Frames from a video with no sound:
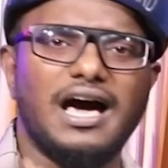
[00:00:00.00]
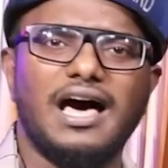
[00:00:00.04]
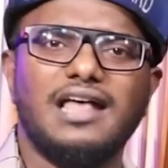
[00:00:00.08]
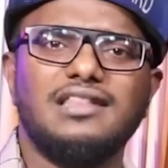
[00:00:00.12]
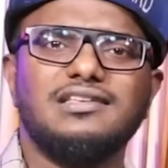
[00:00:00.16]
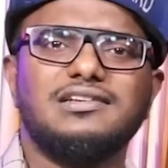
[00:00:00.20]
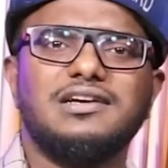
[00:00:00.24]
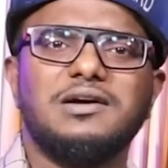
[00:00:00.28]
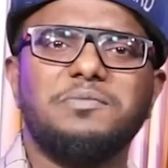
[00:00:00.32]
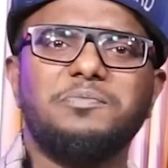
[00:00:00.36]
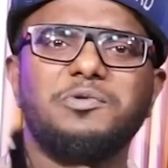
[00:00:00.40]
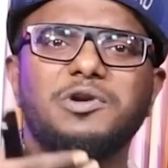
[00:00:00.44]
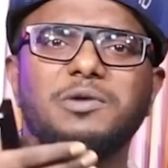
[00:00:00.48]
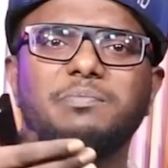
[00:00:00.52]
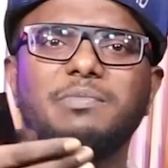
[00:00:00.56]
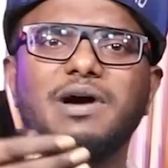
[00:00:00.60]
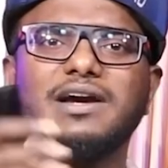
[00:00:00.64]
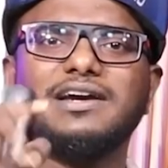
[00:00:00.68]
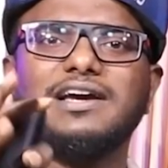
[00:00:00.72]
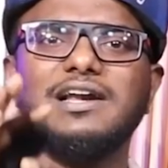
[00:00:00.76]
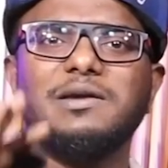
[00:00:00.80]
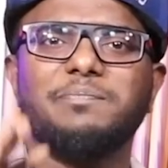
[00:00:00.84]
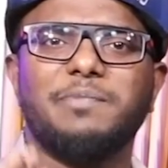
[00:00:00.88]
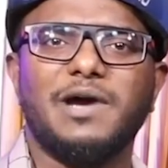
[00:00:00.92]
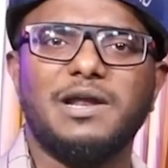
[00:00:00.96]
அதுக்கப்புறம்
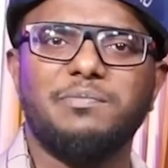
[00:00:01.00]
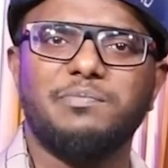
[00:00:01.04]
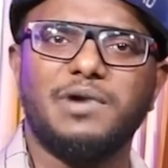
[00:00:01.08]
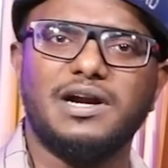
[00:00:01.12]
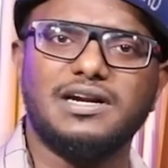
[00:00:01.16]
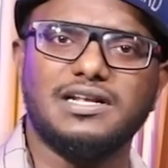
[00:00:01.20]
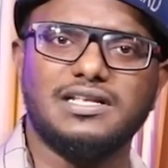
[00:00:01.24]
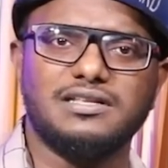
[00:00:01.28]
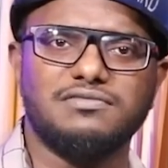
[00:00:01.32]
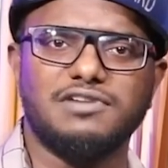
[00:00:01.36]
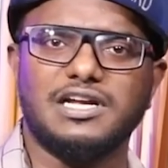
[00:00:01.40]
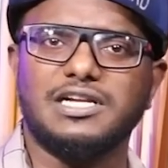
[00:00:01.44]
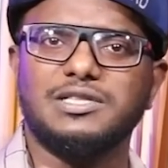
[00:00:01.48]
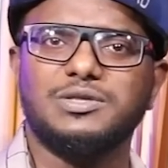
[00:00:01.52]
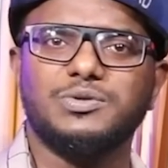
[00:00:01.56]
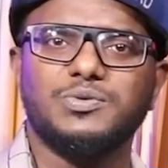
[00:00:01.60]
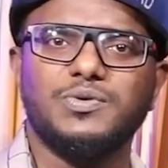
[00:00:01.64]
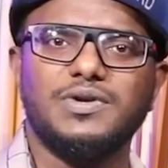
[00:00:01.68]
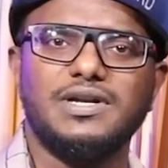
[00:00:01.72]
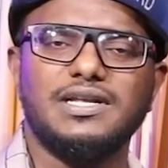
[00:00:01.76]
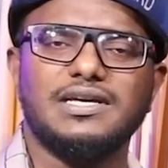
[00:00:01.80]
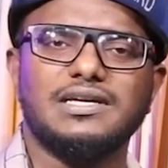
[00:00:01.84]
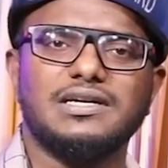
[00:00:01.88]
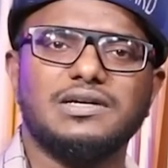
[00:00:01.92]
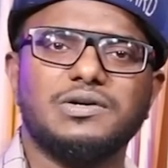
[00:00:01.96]
மக்கள் பயன்பாட்டுக்கு
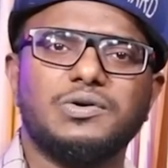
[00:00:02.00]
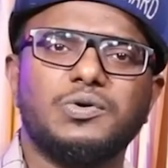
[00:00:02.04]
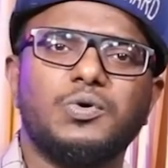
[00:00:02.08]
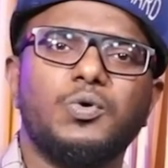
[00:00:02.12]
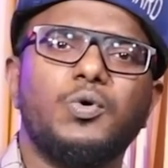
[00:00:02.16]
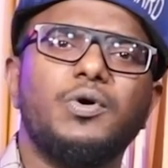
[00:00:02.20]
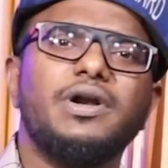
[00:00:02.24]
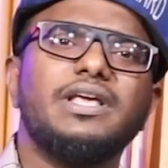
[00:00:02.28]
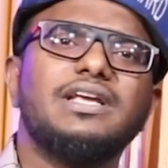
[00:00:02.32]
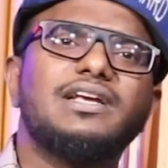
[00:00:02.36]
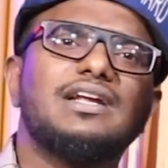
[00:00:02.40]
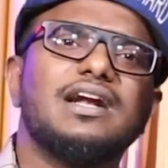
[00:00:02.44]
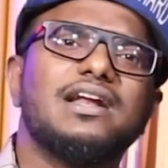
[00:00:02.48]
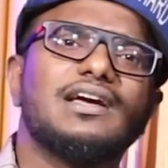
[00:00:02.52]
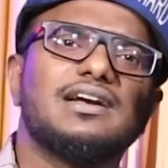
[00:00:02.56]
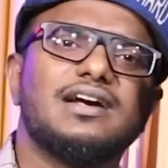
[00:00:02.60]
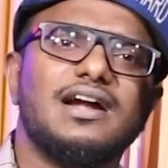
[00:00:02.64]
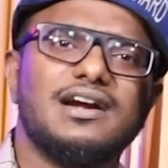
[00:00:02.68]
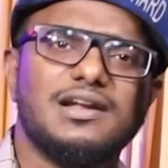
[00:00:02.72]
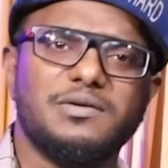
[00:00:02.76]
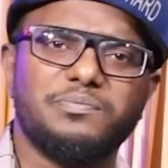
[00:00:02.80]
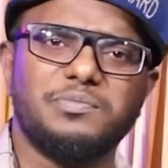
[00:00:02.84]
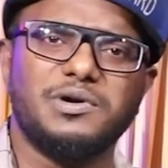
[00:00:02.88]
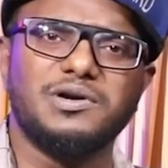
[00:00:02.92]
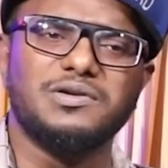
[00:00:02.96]
வரத்துக்குள்ளே
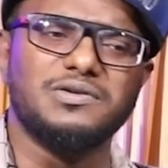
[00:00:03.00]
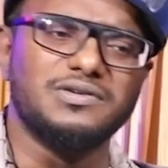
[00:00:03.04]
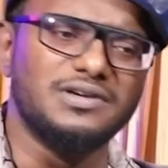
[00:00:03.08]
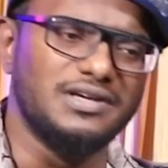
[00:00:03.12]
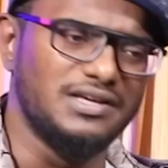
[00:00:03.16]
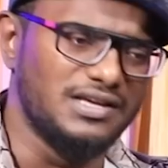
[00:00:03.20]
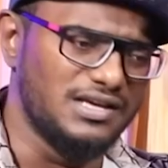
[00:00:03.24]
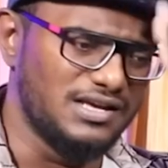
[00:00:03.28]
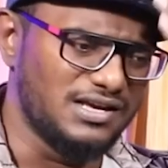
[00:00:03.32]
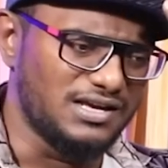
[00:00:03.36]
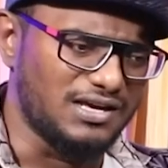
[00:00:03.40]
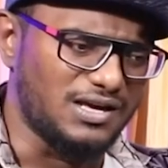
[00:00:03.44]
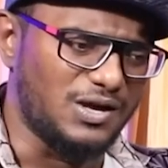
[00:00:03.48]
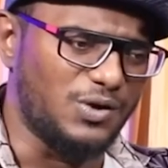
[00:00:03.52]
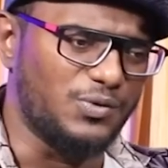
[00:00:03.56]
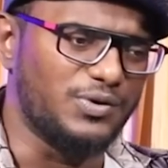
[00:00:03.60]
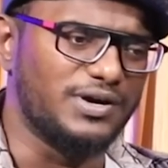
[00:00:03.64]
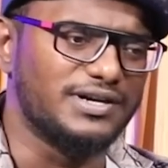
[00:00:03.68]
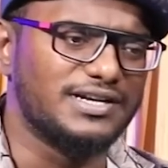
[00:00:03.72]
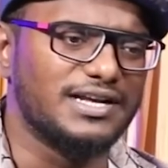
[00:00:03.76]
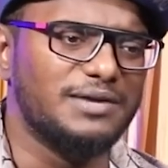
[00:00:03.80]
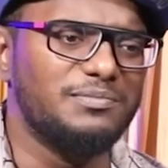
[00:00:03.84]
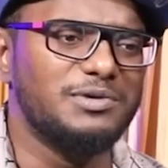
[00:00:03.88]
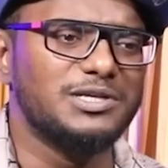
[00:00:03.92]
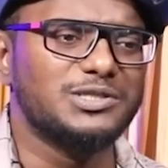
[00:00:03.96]
கோடிக்கணக்கான பணம் அவங்க
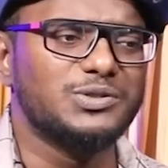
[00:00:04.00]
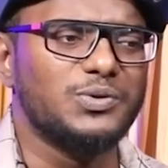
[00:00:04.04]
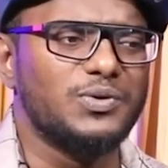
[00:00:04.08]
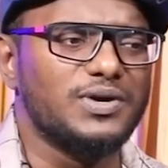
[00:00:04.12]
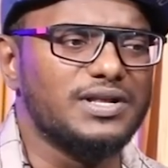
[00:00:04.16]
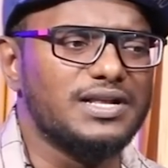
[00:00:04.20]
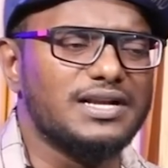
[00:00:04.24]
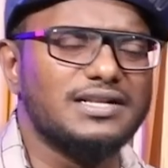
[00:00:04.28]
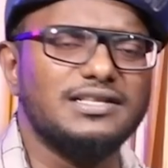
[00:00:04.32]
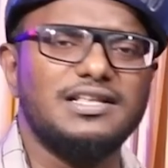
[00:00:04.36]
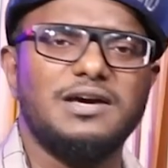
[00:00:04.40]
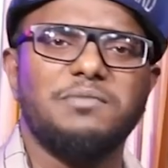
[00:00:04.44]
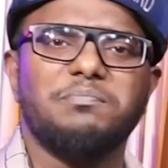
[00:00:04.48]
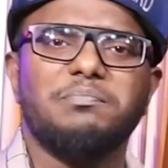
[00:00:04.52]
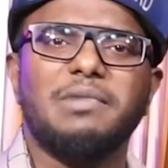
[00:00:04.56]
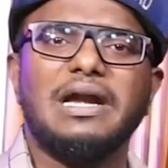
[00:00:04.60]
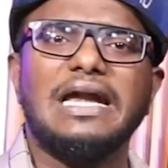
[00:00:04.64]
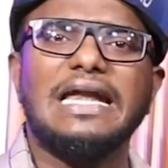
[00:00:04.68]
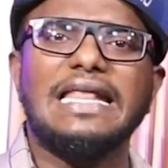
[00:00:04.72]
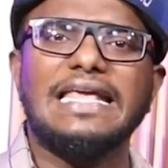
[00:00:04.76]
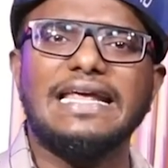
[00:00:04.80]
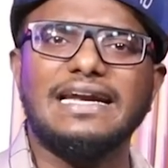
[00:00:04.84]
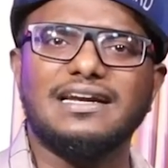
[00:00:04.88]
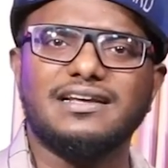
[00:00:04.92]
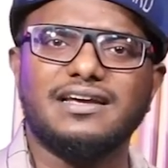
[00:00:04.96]
டேர்மில் சொல்கிறதா இருந்தால்
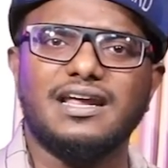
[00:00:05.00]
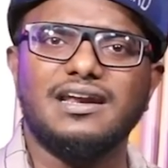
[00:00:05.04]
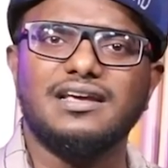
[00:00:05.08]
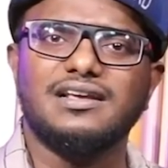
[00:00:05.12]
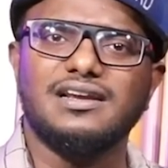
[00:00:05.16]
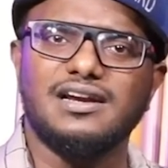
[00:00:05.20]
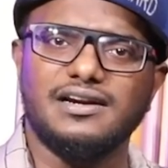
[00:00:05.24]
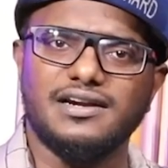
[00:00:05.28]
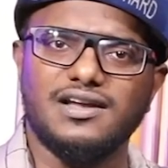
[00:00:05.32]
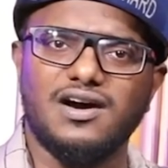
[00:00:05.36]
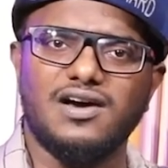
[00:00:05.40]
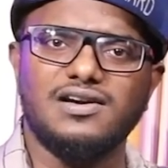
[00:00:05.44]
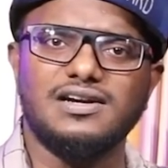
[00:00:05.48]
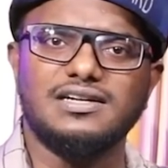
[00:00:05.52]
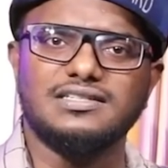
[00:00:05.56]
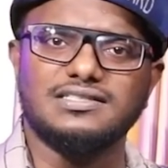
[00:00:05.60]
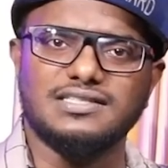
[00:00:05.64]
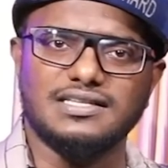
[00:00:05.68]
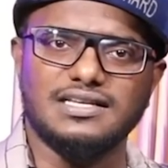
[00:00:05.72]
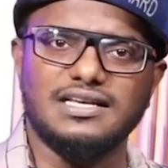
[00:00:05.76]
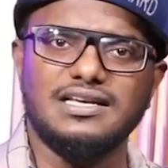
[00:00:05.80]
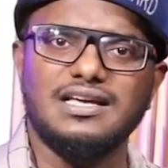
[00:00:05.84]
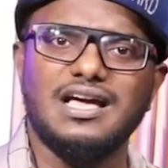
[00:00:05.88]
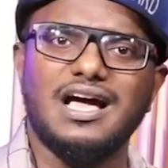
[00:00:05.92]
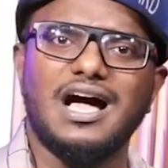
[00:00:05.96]
பில்லியன் கணக்கில்
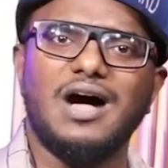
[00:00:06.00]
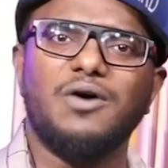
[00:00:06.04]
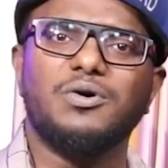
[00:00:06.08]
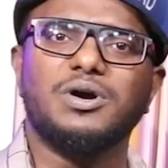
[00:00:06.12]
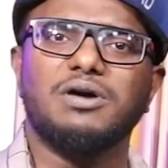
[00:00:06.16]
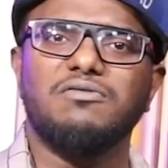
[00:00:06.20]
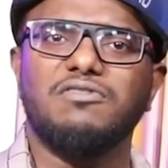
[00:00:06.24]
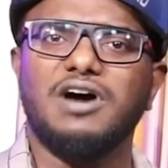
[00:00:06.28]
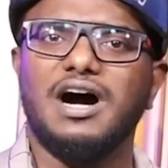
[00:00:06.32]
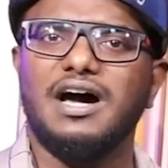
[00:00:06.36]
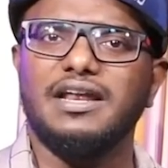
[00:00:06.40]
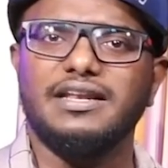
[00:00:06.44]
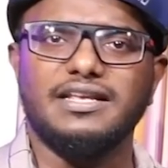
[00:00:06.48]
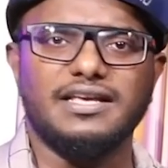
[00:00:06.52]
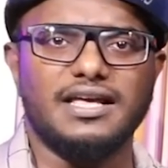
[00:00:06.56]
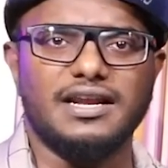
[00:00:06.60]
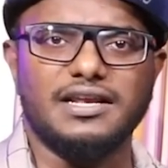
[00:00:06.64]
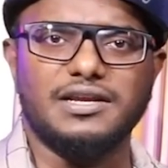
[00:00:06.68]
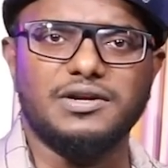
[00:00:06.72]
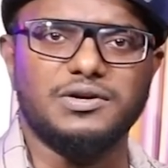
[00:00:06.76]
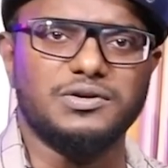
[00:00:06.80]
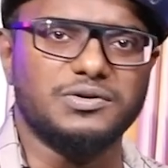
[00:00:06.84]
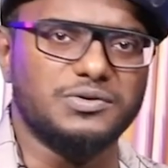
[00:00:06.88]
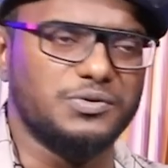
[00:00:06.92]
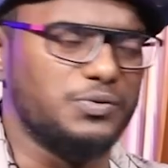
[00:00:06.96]
டாலர்ஸை அவங்க வாரி
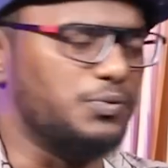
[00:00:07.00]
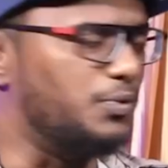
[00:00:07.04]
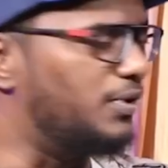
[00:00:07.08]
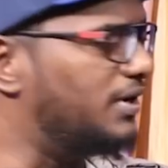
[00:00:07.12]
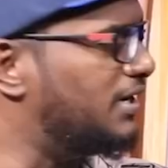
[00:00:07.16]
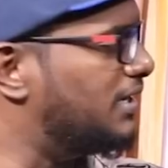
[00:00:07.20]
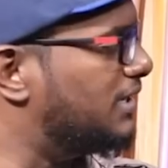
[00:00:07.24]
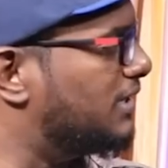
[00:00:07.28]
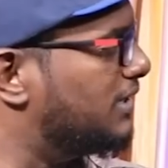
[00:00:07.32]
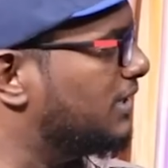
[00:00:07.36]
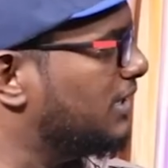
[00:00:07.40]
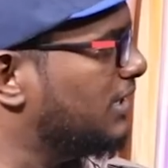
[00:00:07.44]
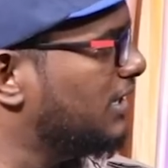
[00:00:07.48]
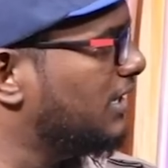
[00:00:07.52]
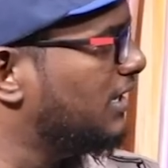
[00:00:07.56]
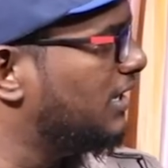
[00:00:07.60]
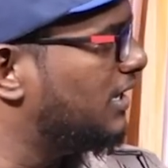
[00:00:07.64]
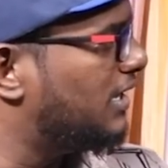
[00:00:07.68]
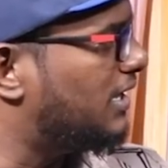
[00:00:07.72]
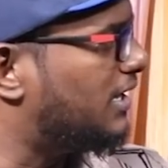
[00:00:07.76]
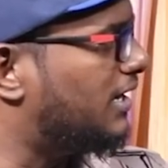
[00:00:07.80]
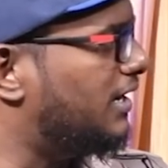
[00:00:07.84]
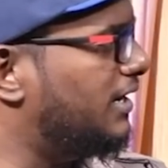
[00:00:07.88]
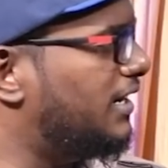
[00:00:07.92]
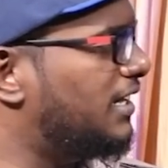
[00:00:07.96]
இறக்கணும் ஒன்று
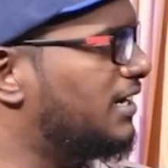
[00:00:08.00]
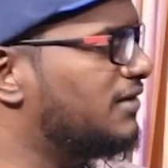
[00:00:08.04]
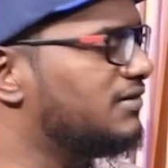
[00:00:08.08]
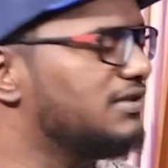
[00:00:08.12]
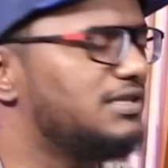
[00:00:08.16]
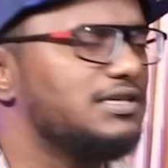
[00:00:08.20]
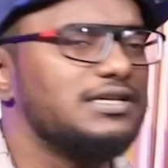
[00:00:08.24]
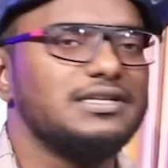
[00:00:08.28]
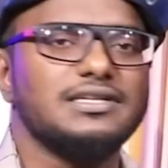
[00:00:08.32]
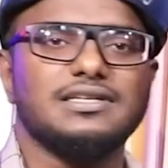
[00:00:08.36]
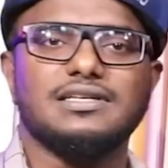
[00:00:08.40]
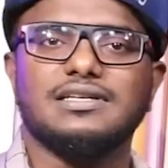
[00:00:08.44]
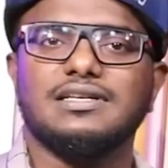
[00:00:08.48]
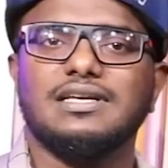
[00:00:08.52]
ரெண்டாவது